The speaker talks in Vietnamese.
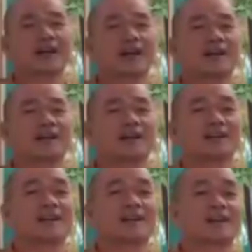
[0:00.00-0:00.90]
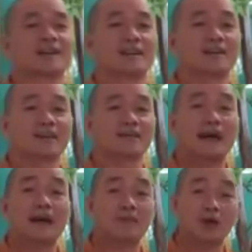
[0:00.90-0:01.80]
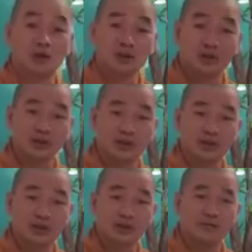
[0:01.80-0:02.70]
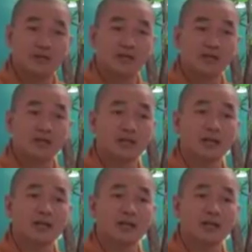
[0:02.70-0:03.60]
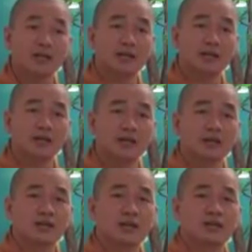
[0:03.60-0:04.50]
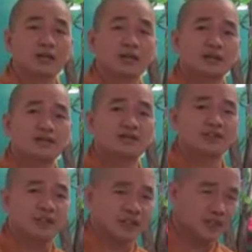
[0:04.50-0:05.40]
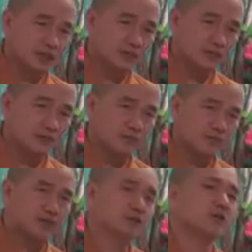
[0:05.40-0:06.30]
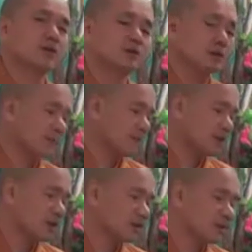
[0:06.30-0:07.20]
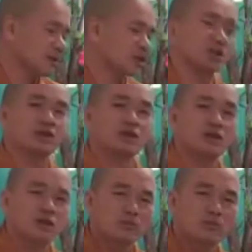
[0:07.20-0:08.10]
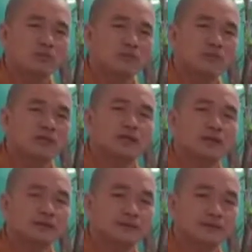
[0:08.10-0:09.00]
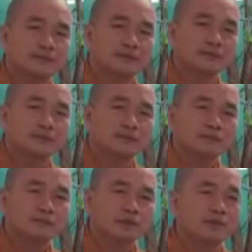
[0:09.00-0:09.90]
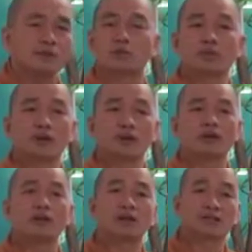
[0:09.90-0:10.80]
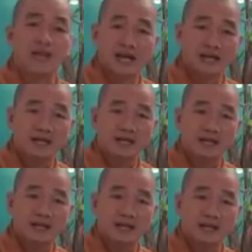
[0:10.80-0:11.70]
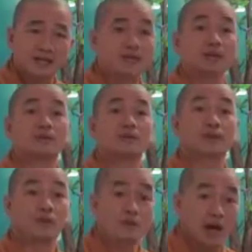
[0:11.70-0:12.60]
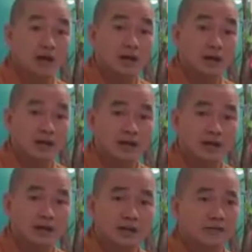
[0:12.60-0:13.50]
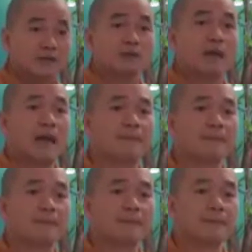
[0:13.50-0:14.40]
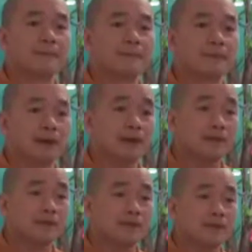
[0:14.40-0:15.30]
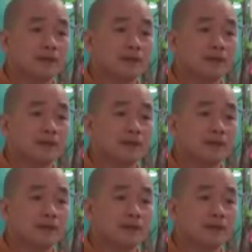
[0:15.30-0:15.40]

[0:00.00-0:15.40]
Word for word: là cái pháp thôi, chứ mình đừng có nghĩ nó là cái đó là cái phương tiện thôi. Mình đừng có cố chấp vào nó và mình cho nó là đúng rồi mê tín. Rồi mình cũng đừng nói nó là sai, để rồi mình phủ nhận rồi mình không làm, thấy không?